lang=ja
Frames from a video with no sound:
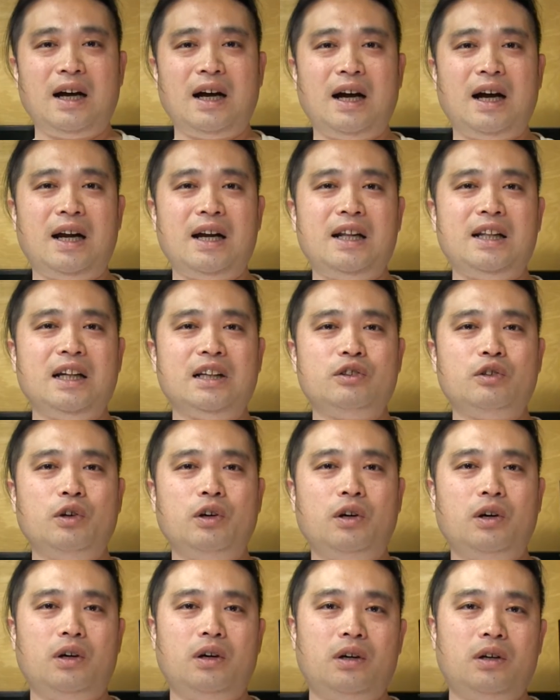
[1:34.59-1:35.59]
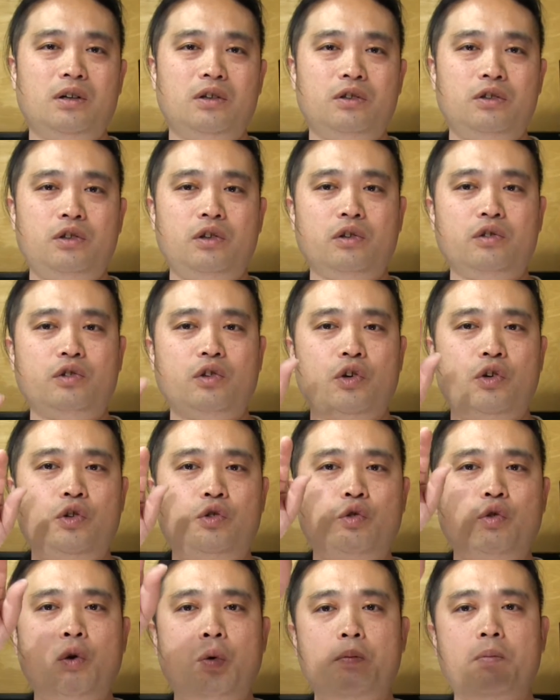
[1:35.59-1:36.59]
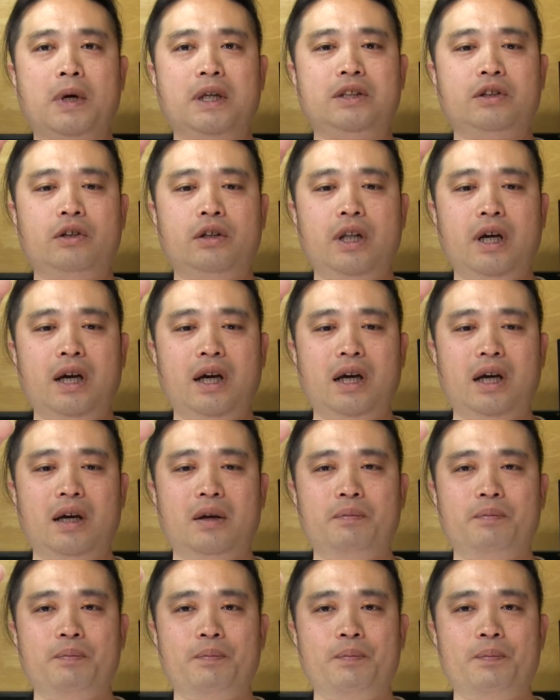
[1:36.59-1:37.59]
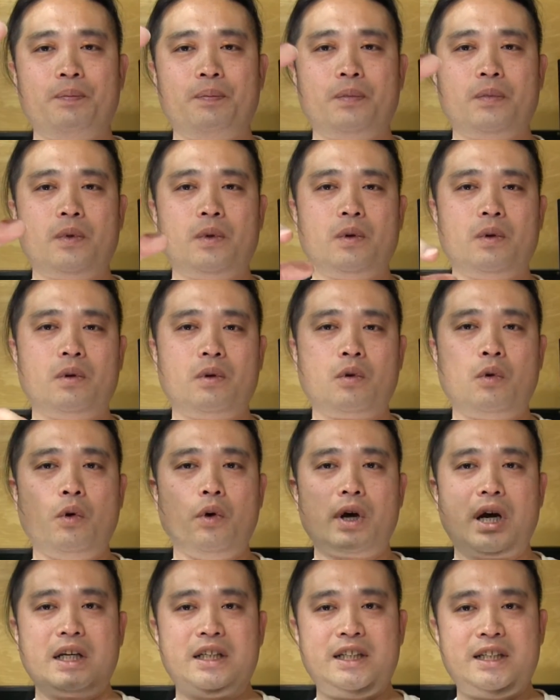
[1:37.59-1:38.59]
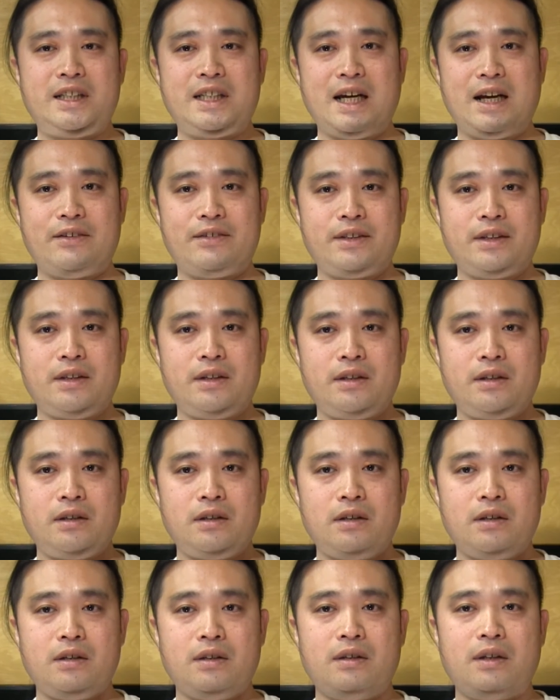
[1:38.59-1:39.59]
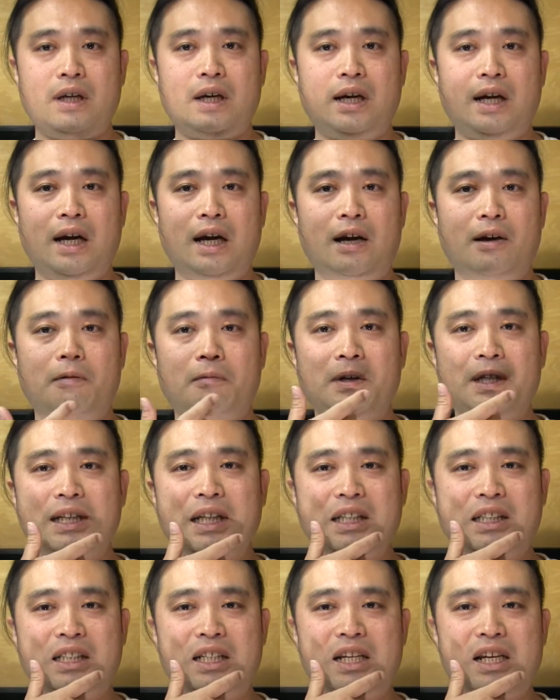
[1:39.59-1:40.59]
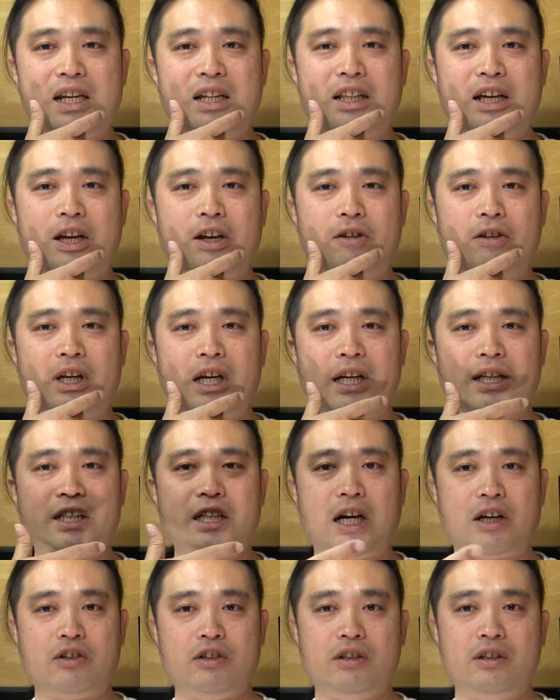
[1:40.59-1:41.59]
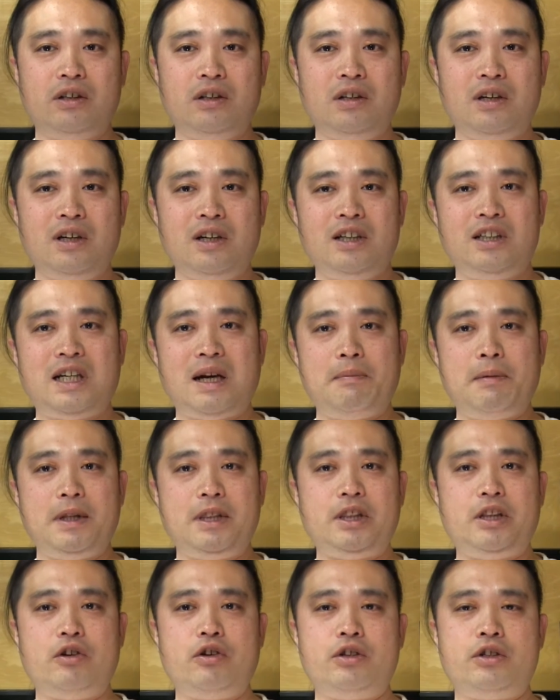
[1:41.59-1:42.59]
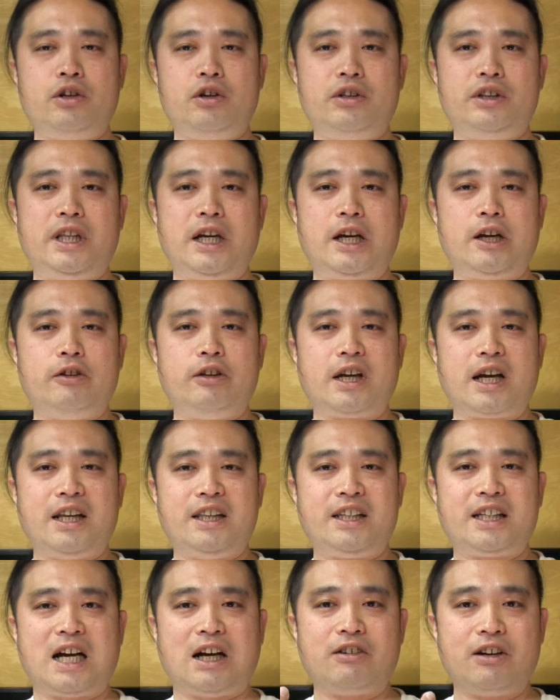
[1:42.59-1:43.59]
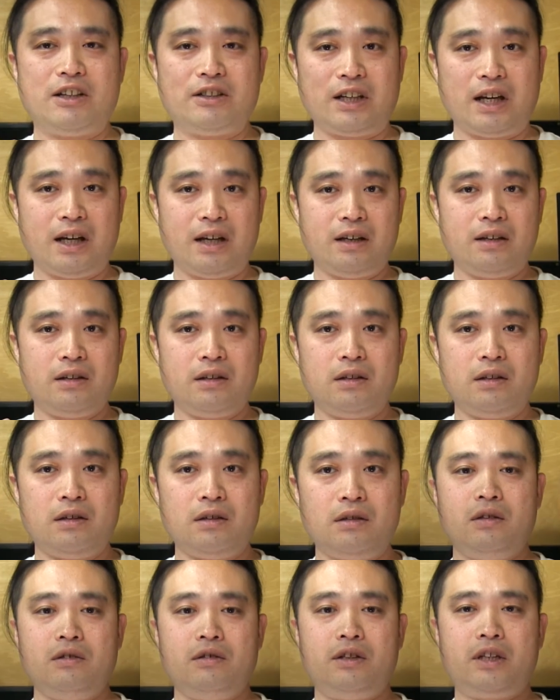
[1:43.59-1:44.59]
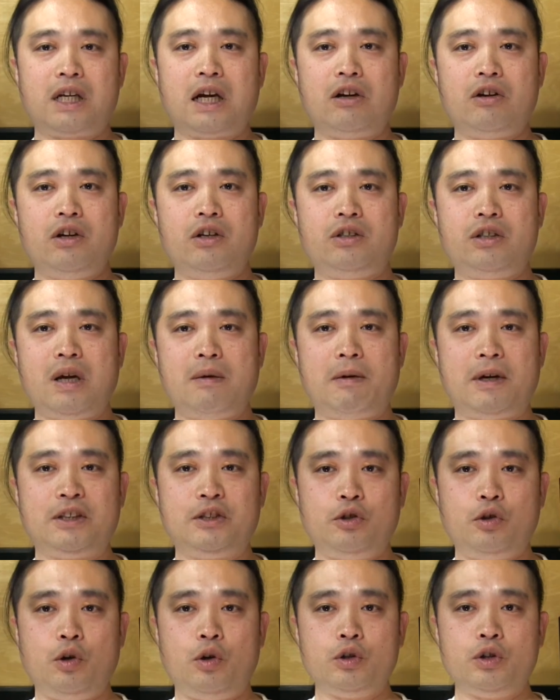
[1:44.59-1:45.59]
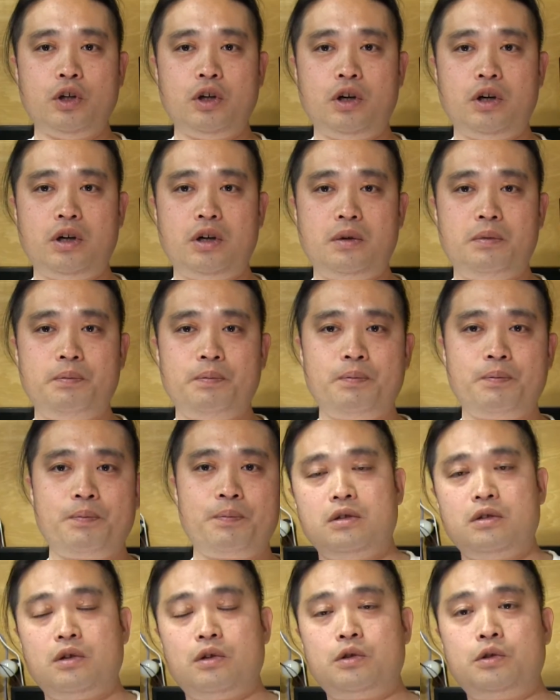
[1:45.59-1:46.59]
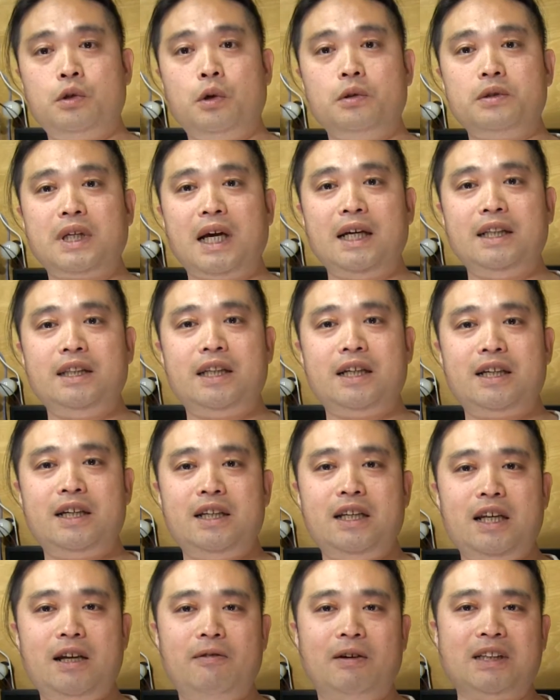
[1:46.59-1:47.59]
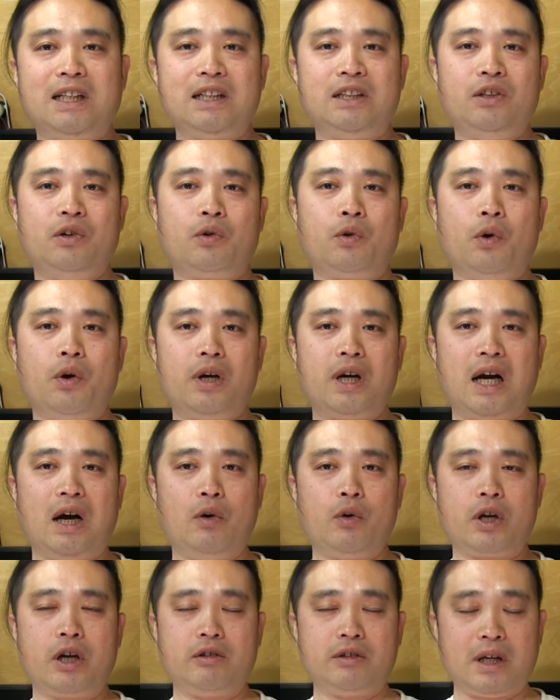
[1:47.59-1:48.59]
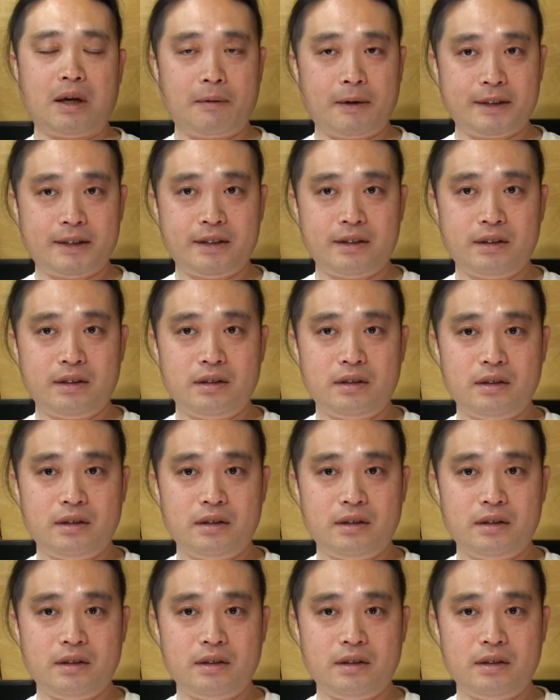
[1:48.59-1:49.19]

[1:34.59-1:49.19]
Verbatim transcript: あれだとちょっと引っ込みますので、声がちっちゃいです。だから私にできるだけ近く、喋ってる人にできるだけ近くですね。近くにすればするほど、相対的に私の声が大きくなります。